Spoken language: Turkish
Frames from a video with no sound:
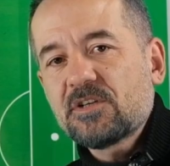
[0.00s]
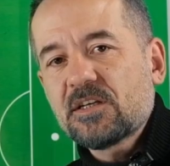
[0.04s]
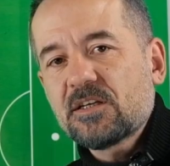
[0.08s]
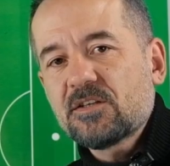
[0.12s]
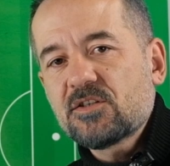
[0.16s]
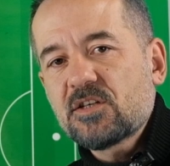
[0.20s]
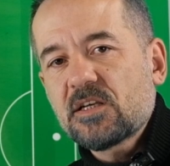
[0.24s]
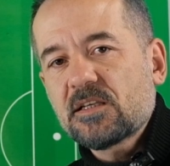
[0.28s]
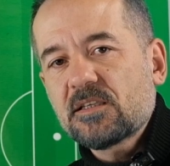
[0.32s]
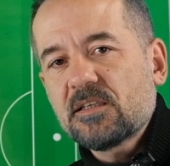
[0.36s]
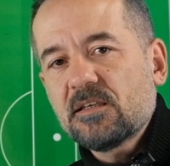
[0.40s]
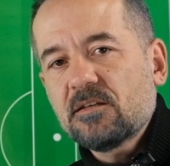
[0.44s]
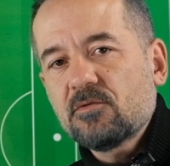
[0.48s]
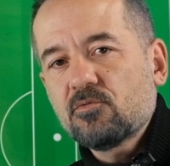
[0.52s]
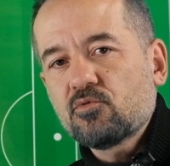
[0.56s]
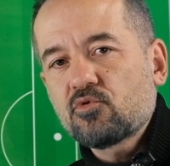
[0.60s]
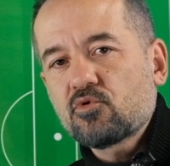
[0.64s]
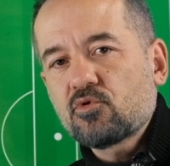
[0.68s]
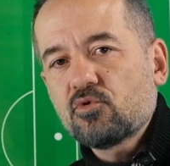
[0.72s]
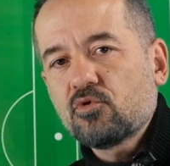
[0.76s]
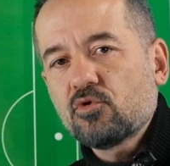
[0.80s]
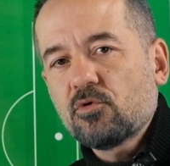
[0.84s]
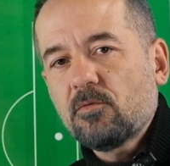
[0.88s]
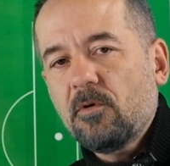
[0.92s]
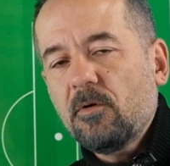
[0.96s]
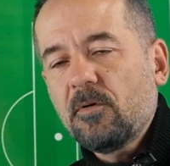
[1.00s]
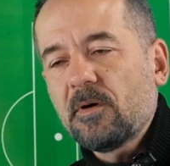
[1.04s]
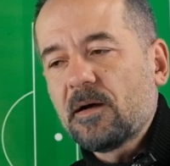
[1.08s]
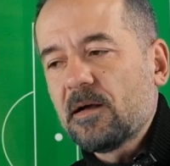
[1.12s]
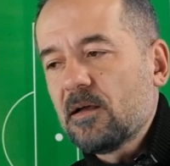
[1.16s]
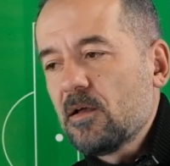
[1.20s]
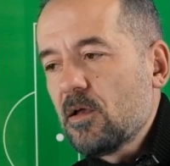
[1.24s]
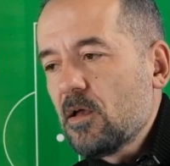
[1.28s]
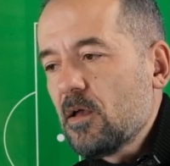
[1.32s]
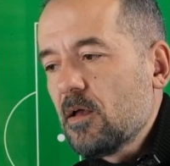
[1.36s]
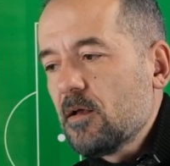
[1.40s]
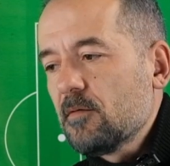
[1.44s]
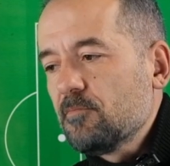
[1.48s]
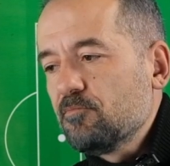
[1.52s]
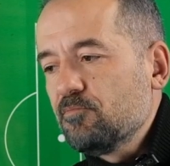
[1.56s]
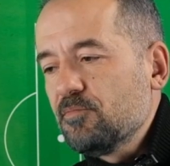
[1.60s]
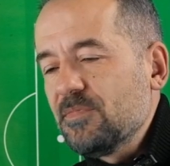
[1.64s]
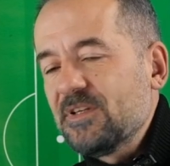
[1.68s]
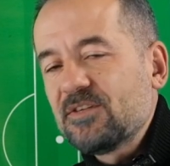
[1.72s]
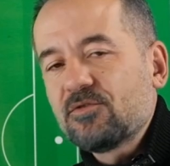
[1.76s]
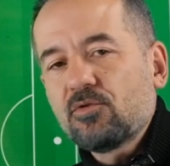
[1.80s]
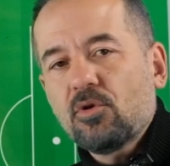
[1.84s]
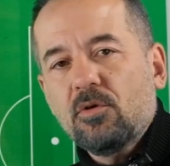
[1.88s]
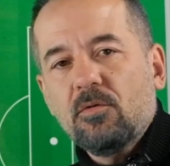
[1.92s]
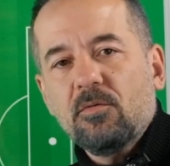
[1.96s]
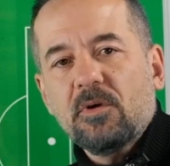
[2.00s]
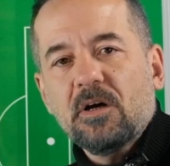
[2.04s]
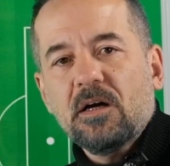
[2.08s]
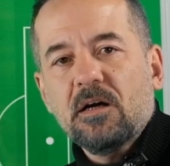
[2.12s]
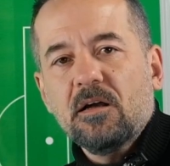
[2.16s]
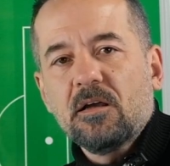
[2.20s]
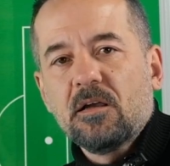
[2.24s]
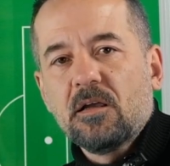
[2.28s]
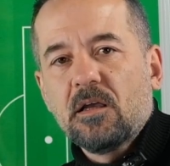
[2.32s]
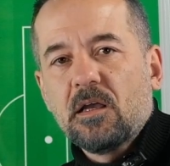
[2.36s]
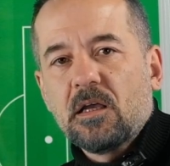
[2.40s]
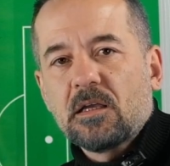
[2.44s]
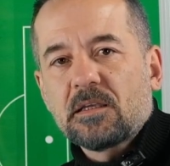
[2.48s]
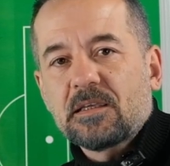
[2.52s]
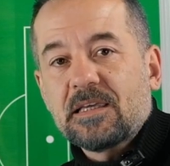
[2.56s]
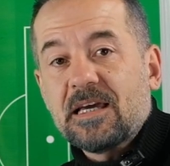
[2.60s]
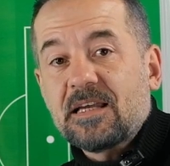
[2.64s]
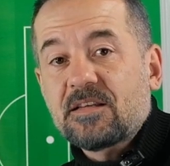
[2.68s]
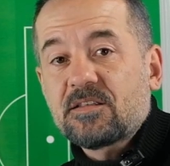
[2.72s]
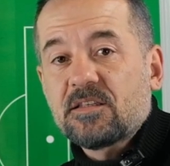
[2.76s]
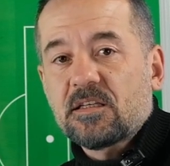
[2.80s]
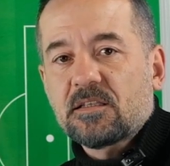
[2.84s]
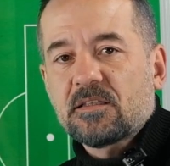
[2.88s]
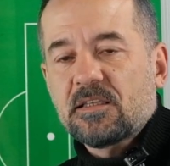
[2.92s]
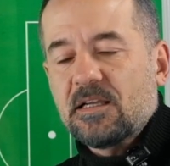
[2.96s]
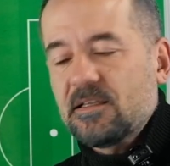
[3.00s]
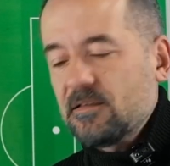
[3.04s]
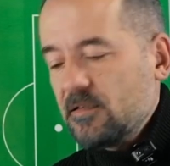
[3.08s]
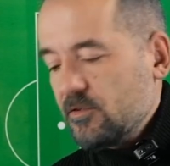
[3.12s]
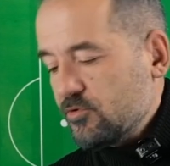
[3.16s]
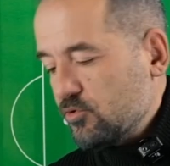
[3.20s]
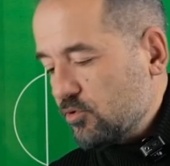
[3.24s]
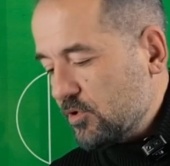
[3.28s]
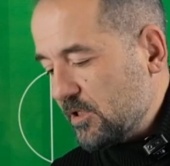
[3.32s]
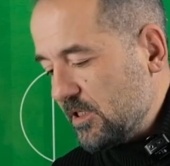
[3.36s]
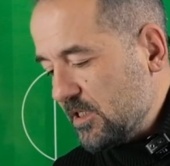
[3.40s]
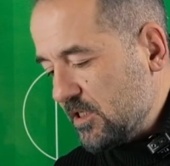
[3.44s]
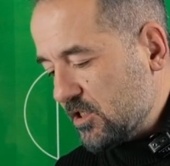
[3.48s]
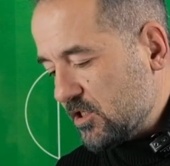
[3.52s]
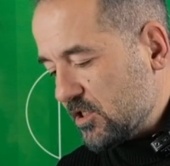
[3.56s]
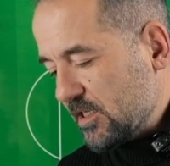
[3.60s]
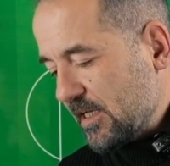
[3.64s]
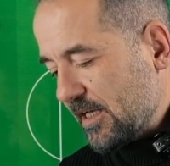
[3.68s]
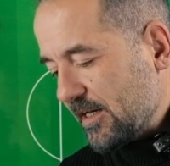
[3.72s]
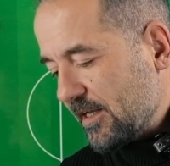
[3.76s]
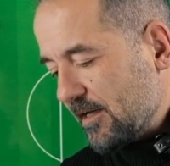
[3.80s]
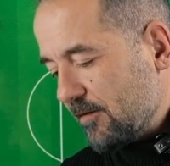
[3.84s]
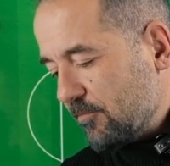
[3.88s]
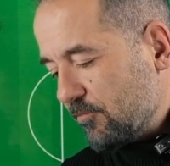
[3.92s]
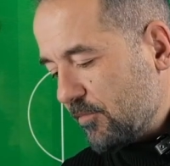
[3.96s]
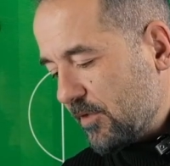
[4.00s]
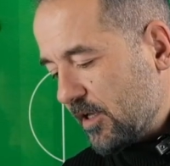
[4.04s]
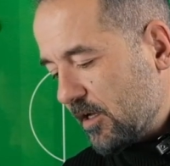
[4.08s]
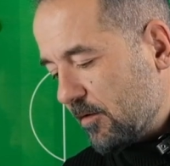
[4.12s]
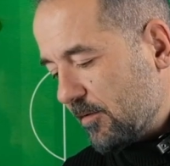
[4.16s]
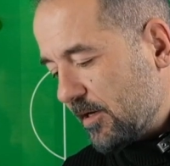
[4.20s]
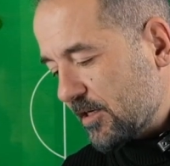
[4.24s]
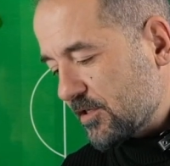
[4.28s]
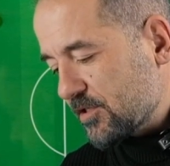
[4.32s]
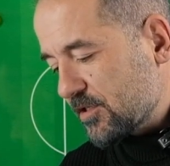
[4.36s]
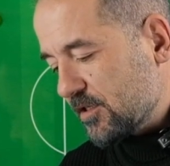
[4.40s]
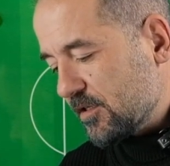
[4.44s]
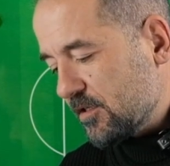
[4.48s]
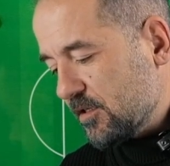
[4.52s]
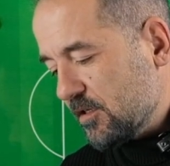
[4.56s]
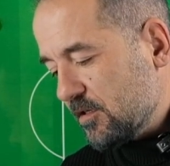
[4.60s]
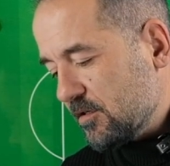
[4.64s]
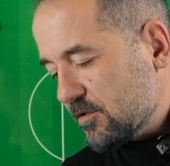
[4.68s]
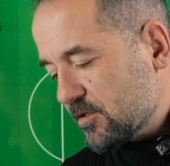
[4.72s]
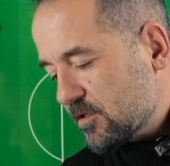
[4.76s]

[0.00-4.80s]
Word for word: çekeceklerini düşündüm ama Mitoma gerçekten de çok iyi işler yapmaya başladı.